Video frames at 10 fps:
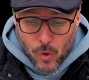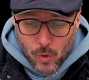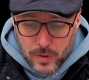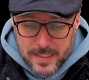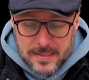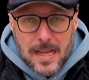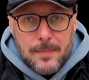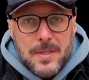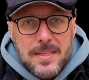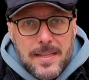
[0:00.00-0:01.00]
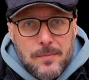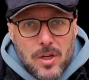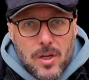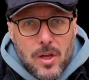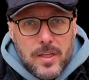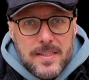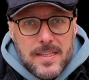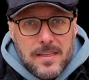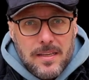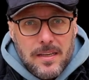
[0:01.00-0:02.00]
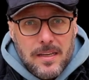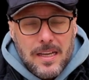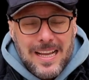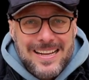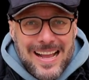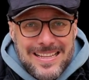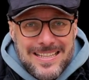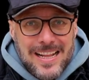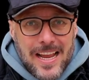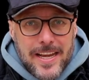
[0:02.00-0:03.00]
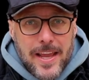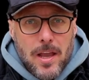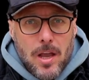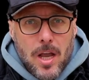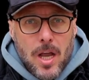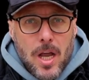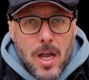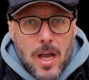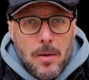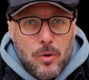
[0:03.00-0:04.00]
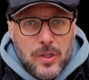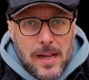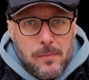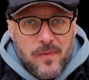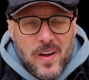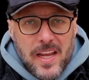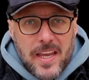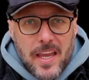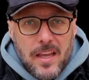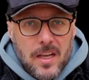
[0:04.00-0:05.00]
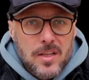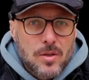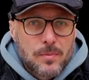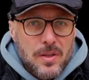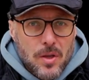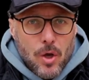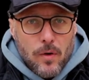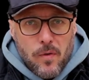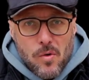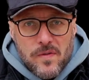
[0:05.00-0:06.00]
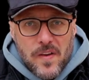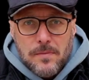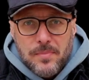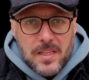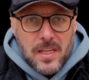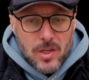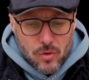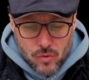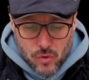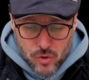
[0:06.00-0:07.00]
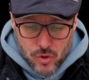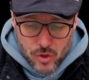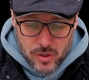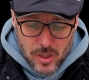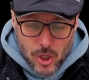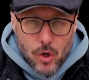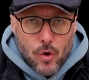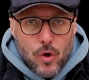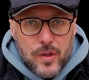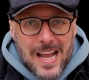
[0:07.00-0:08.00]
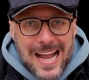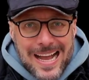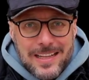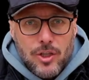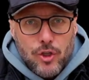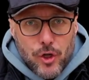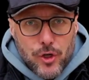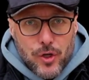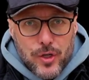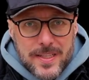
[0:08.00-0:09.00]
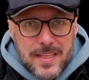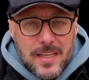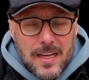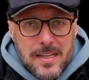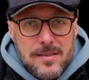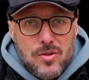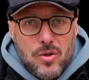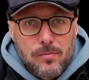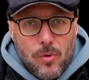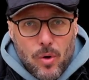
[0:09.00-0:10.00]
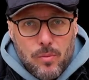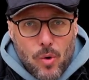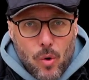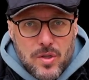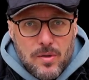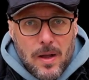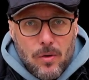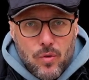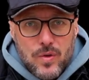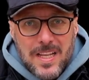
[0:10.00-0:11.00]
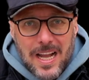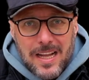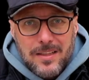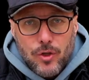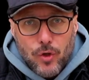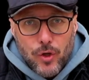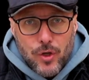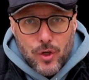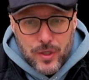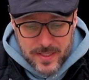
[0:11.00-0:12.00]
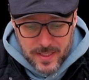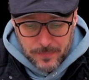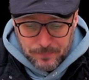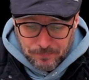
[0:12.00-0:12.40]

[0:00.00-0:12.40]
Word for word: und es gab 97 eine ganz kleine äh, Modellpflege, so mit Funkfernbedienung und und und. Und 8,99, also so im Hochsommer August 8,99